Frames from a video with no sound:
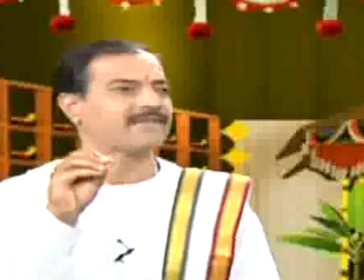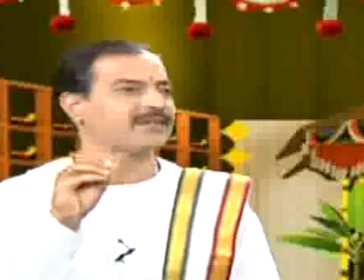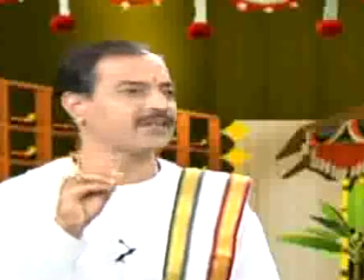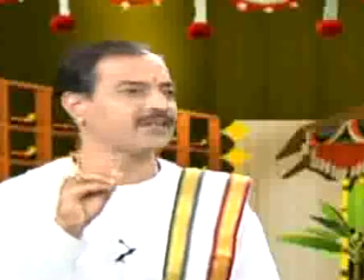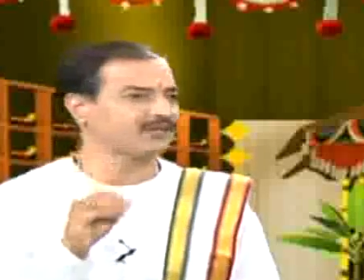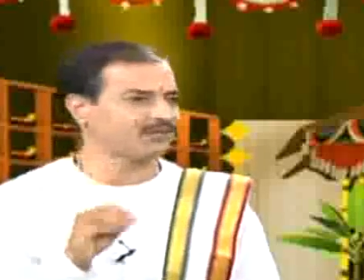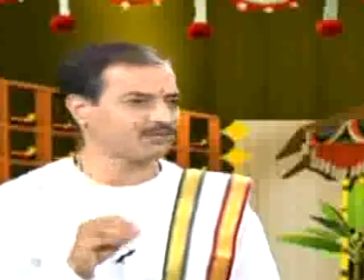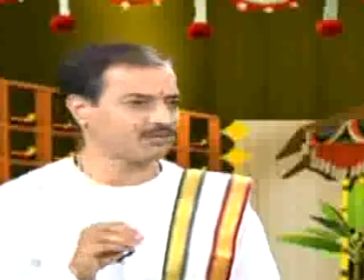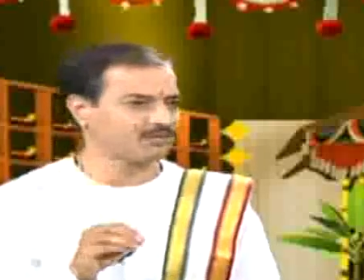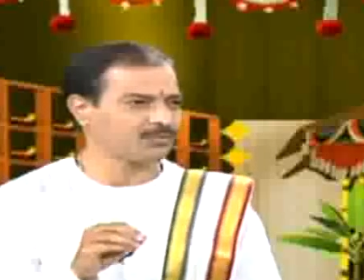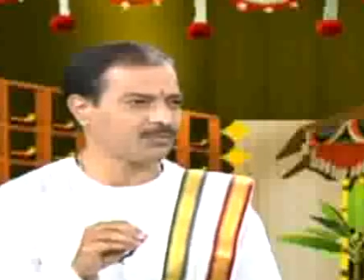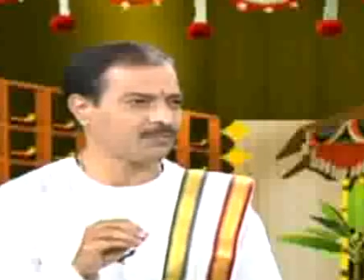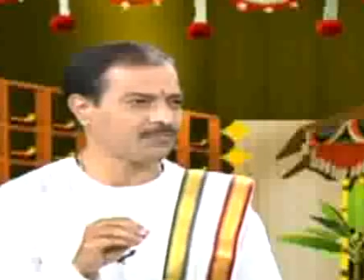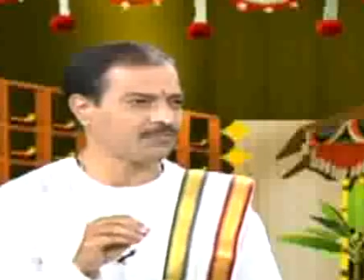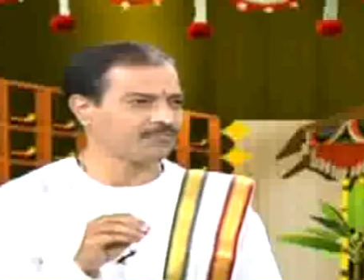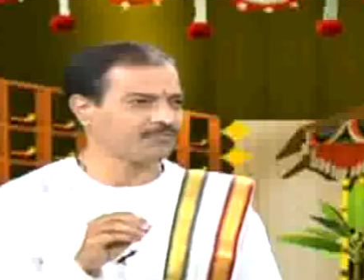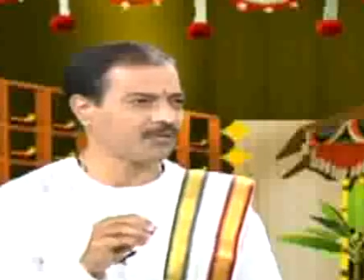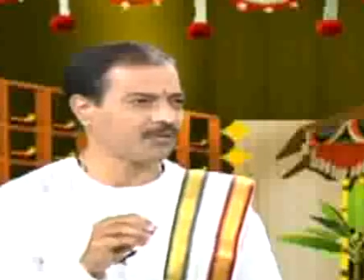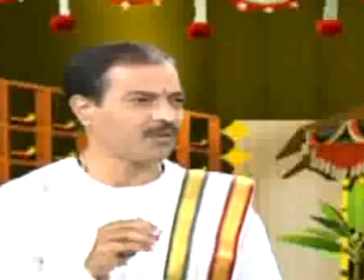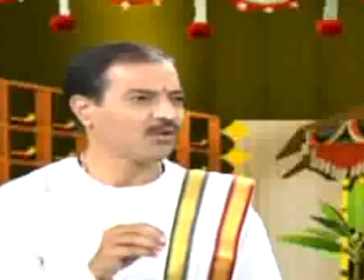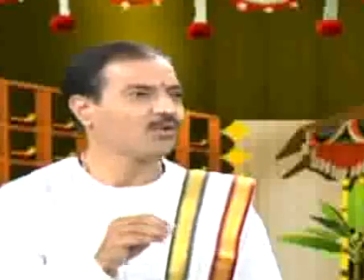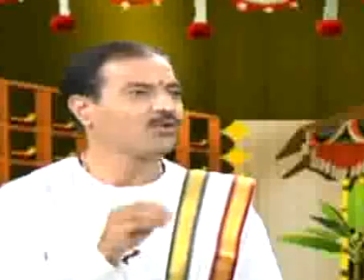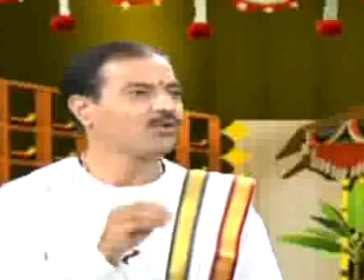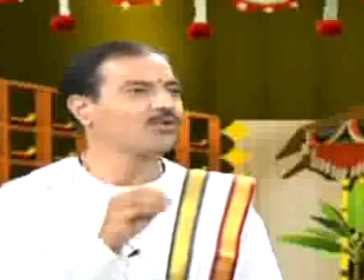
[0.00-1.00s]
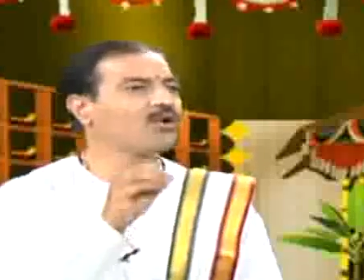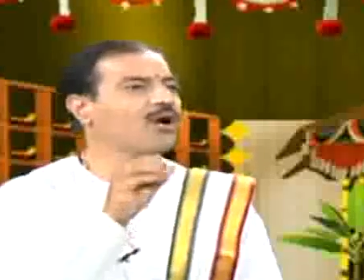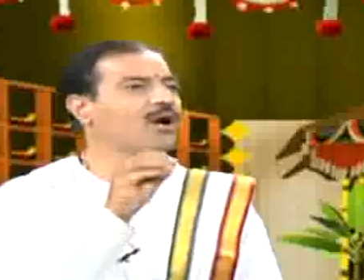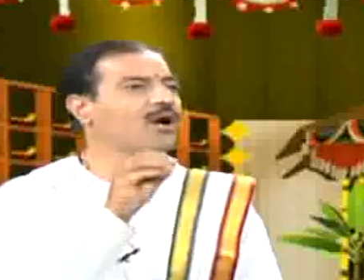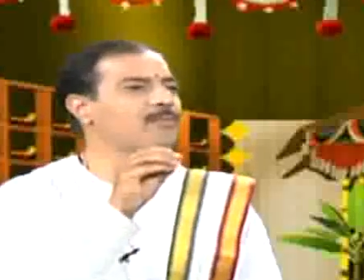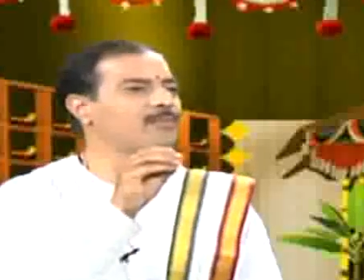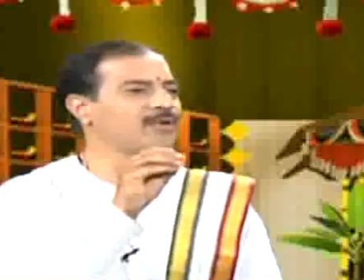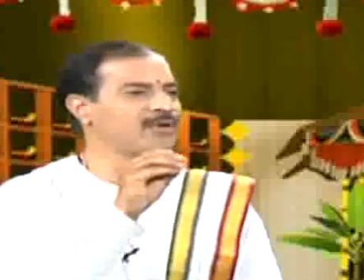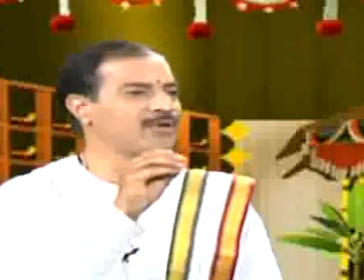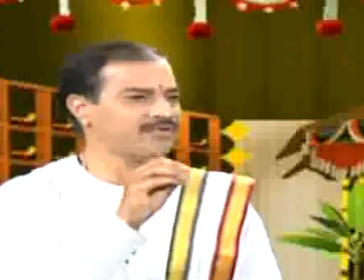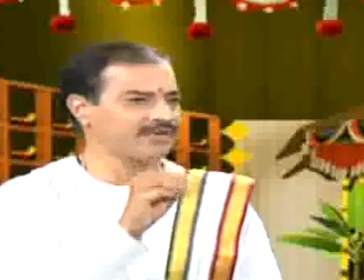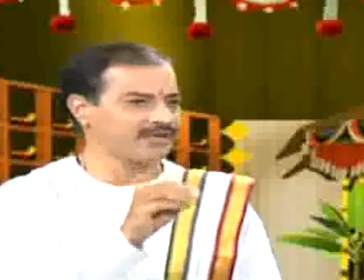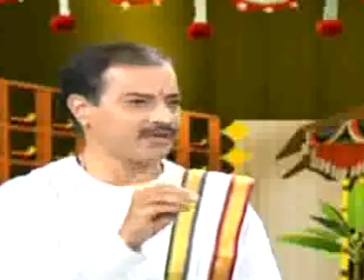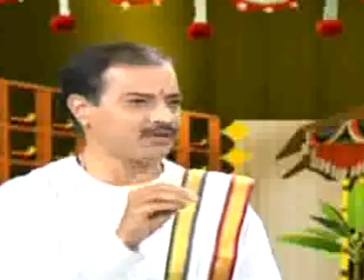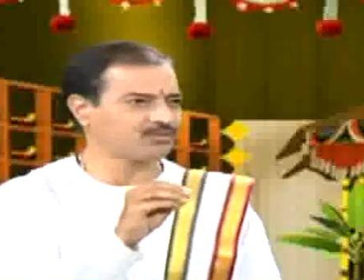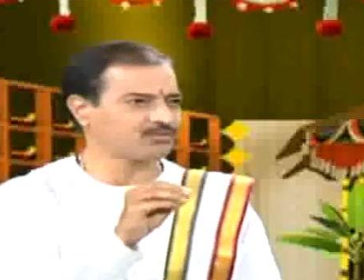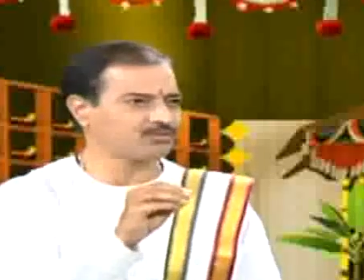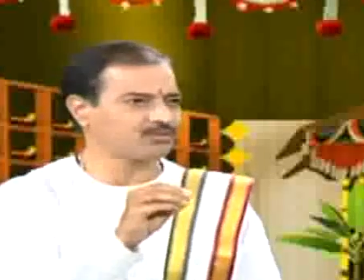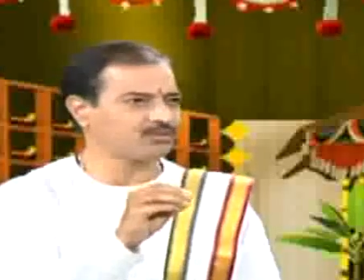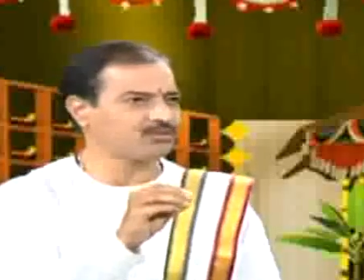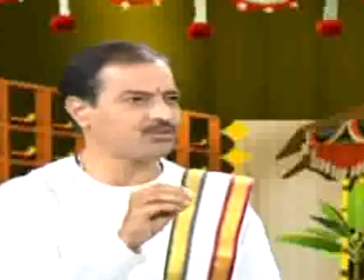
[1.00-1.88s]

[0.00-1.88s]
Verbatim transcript: వయస్సు రాముడి వయస్సు